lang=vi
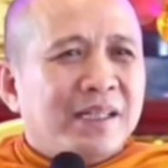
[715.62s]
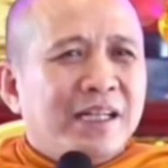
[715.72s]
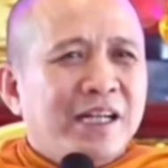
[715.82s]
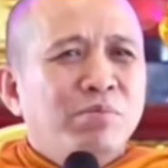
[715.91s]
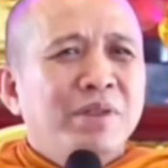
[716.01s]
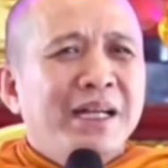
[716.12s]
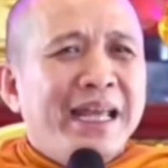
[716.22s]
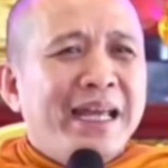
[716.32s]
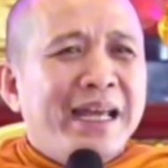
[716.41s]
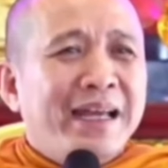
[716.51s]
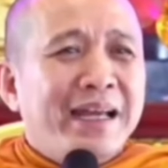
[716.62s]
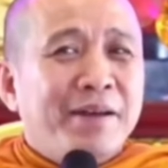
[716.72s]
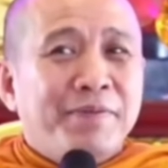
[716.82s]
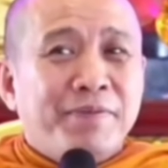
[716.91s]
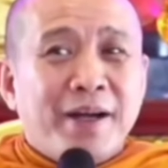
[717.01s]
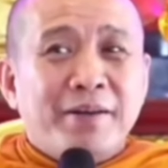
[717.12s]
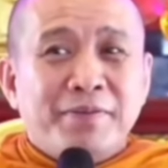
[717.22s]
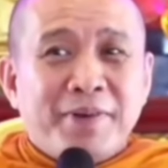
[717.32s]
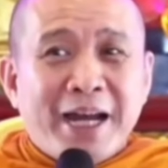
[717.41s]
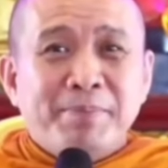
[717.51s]
không nghe phật
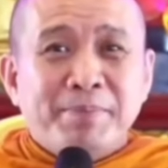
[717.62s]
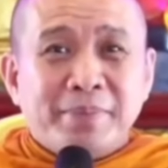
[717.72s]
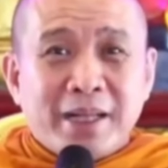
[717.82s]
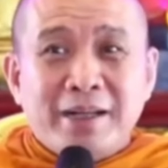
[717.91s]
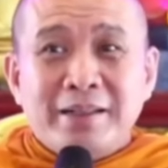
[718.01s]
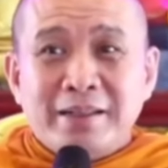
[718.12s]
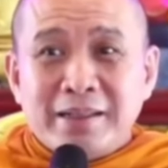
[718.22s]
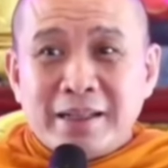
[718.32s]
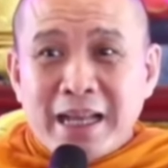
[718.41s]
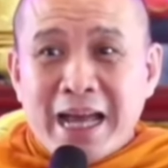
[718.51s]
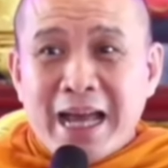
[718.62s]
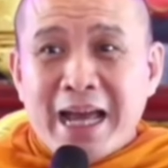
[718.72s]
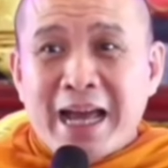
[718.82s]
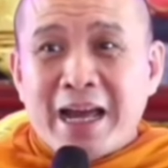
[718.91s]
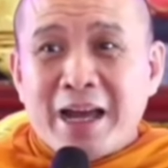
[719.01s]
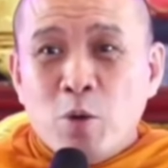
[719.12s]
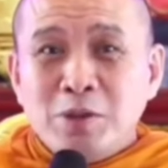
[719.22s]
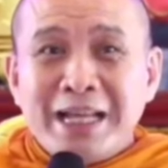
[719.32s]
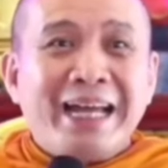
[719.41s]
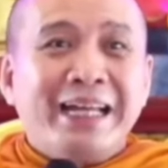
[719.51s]
pháp thật là
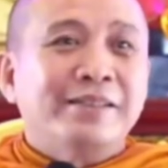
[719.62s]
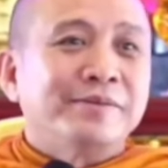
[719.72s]
uổng thay